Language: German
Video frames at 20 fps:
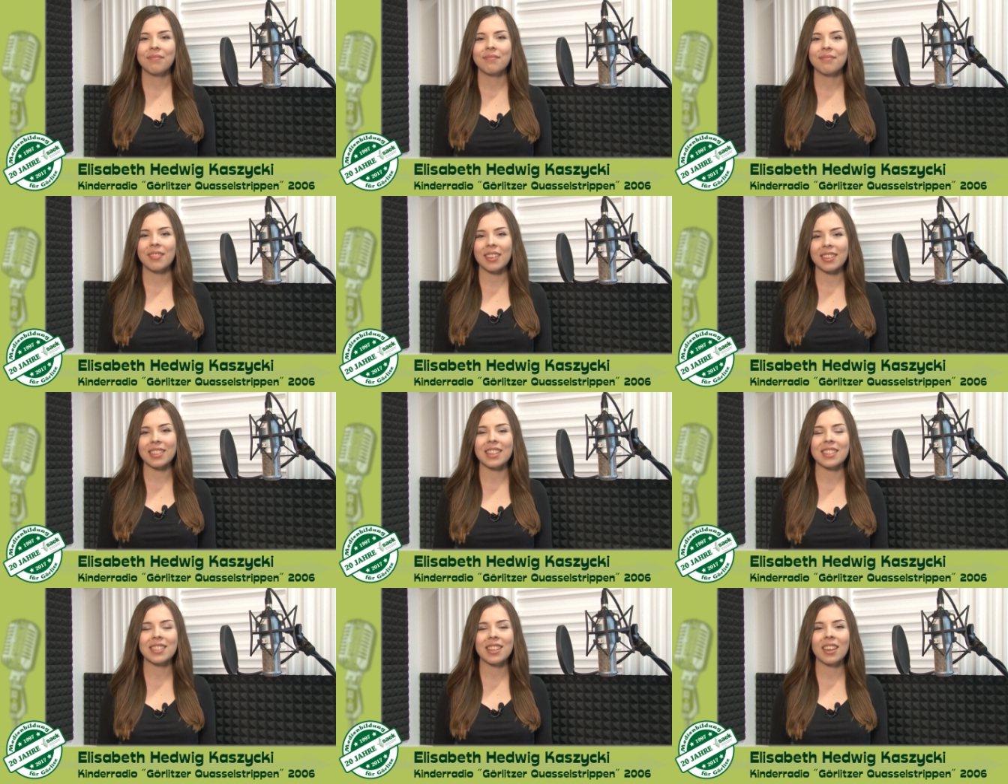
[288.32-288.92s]

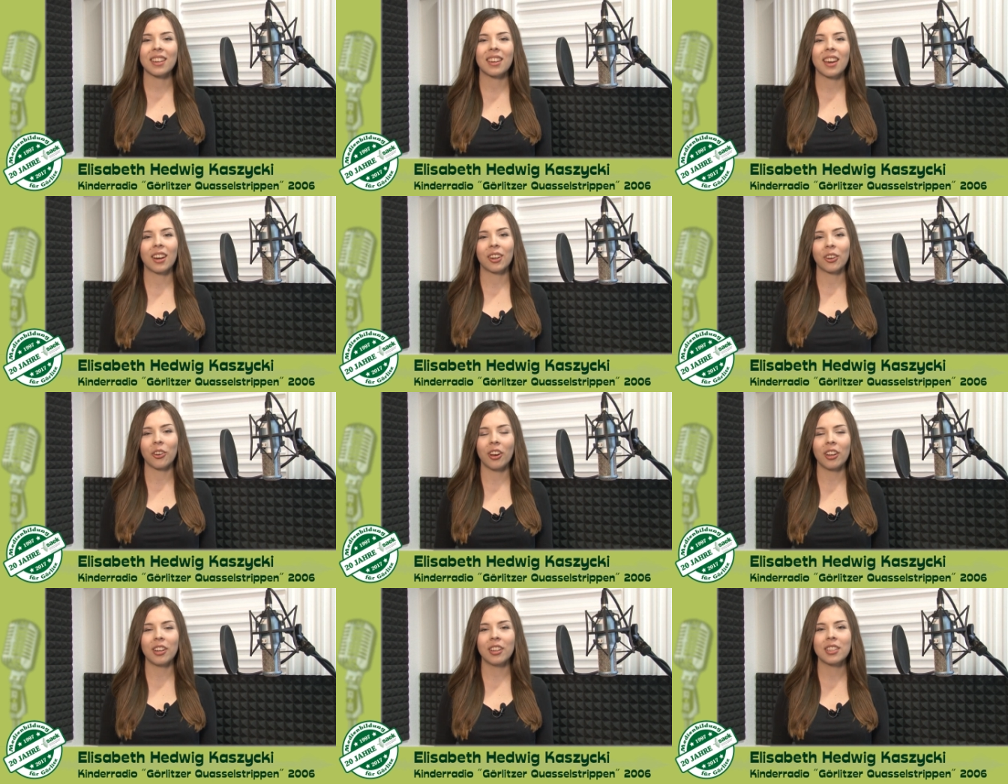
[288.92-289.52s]
Das SAIK
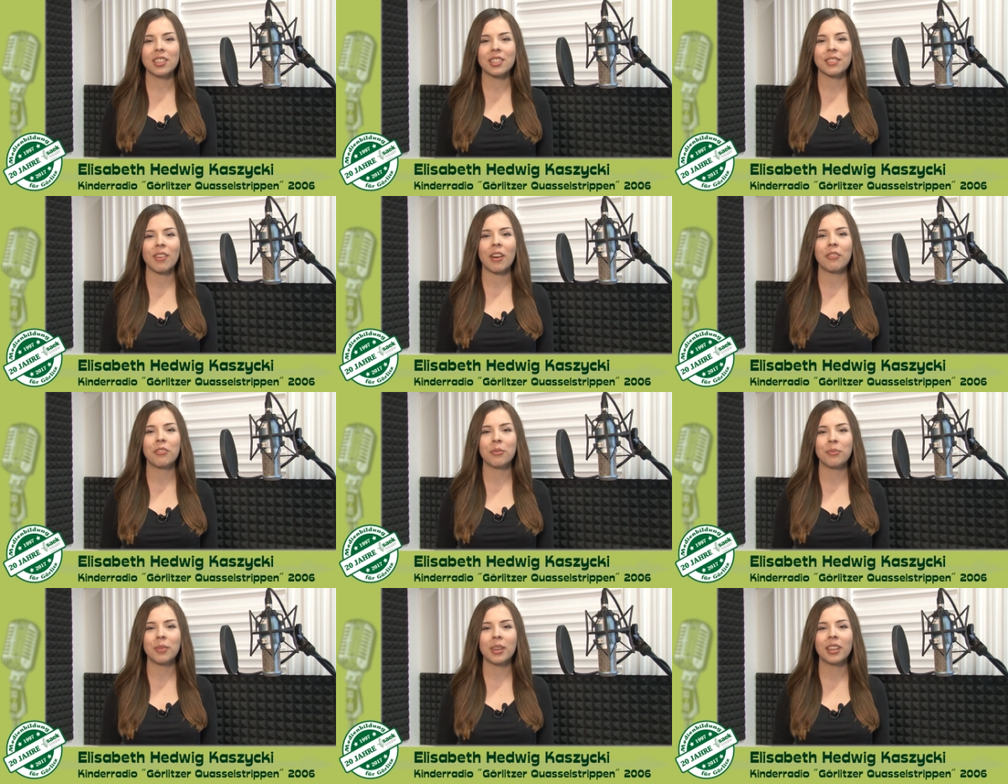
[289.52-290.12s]
Görlitz war
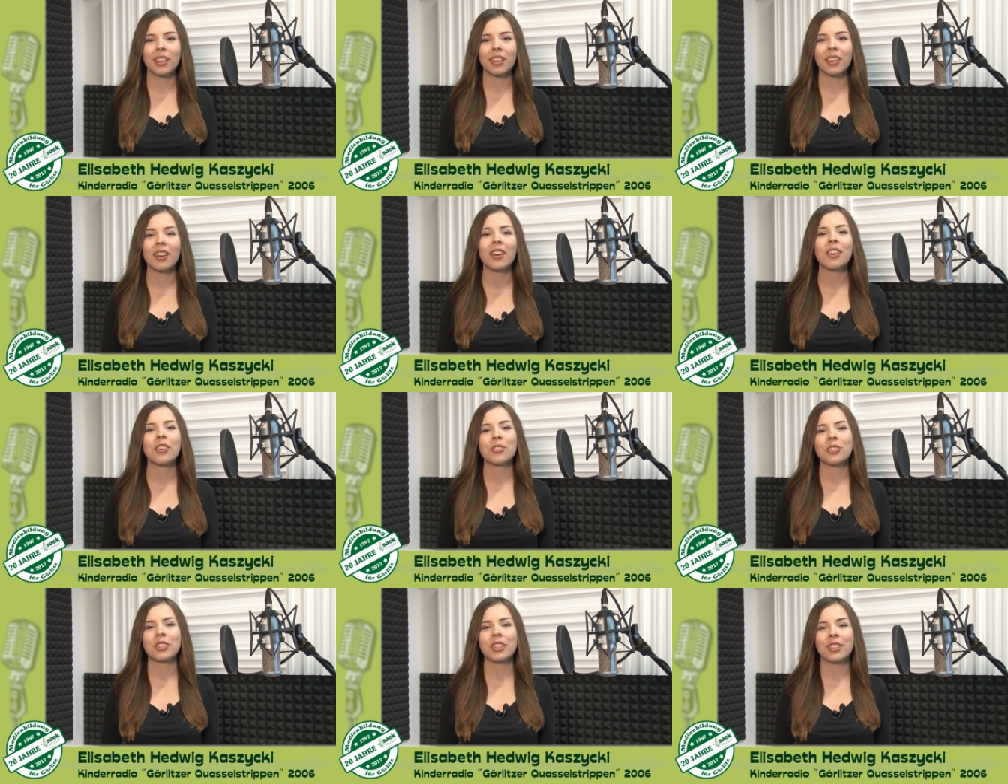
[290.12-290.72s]
für mich
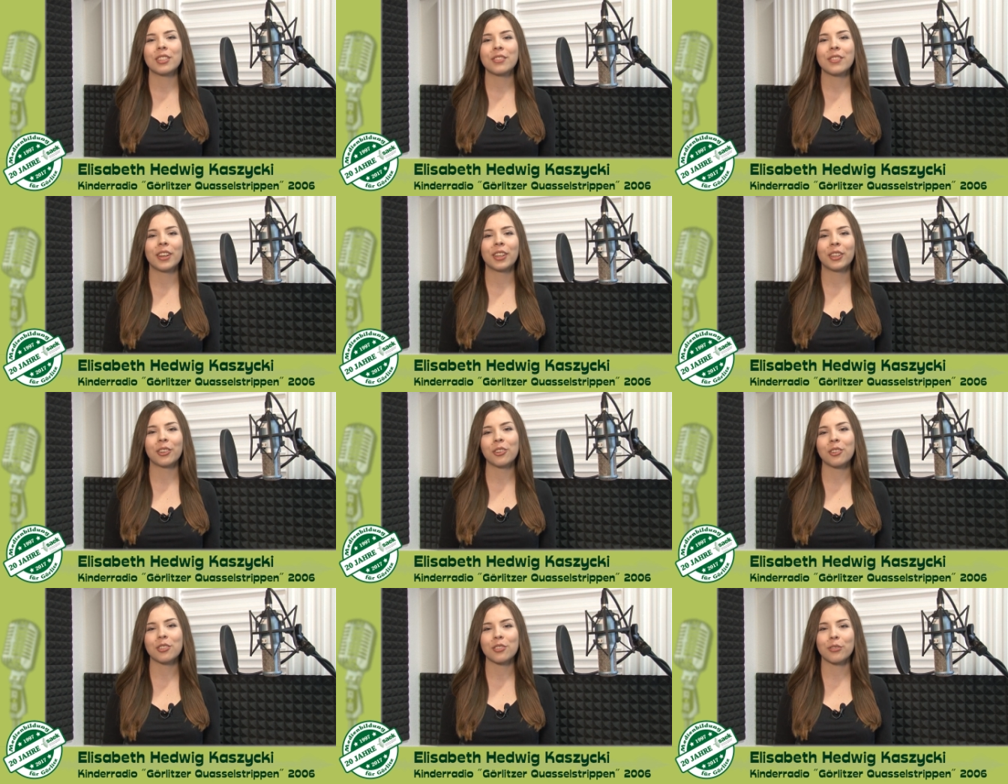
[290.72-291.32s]
stets wie eine
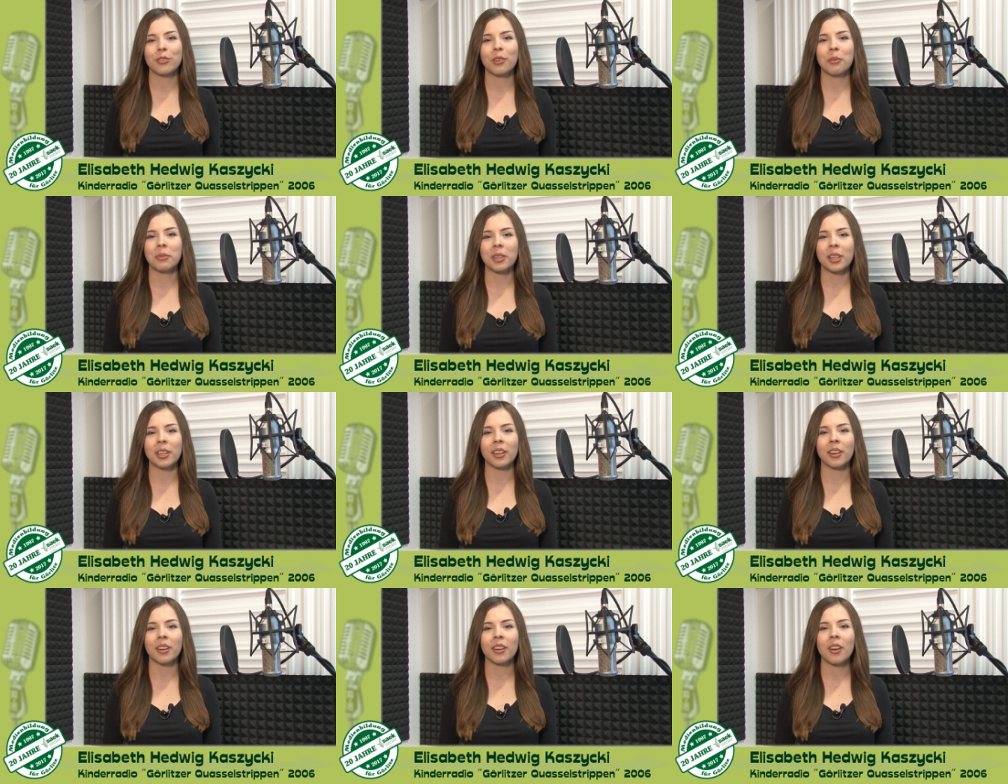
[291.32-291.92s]
große
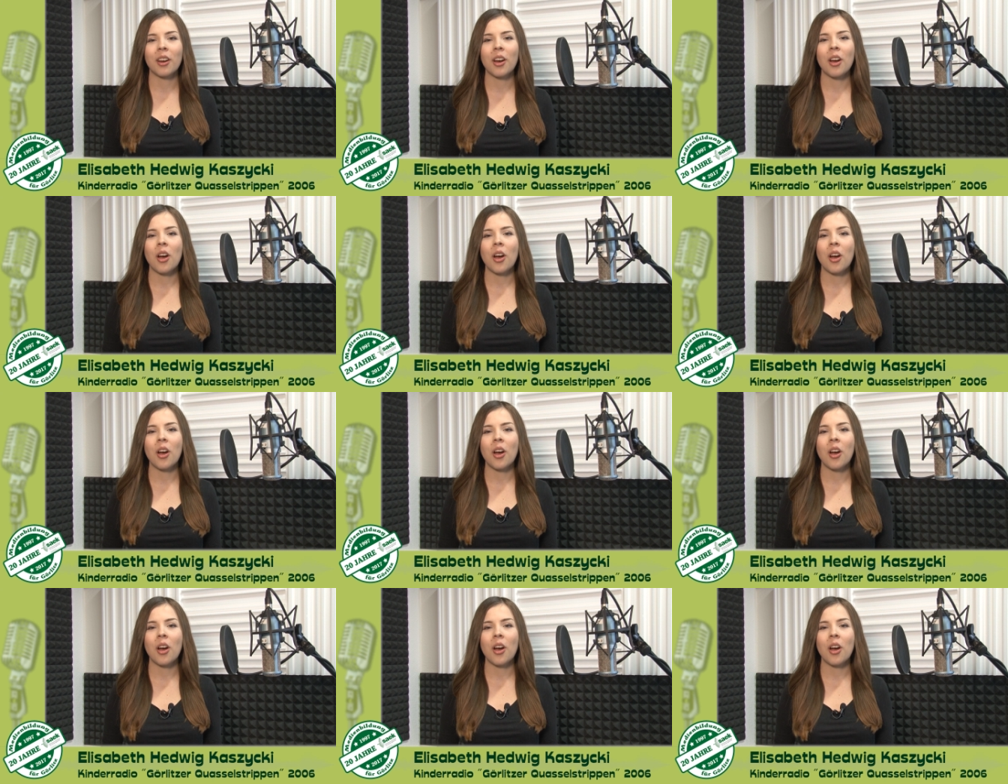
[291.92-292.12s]
Familie.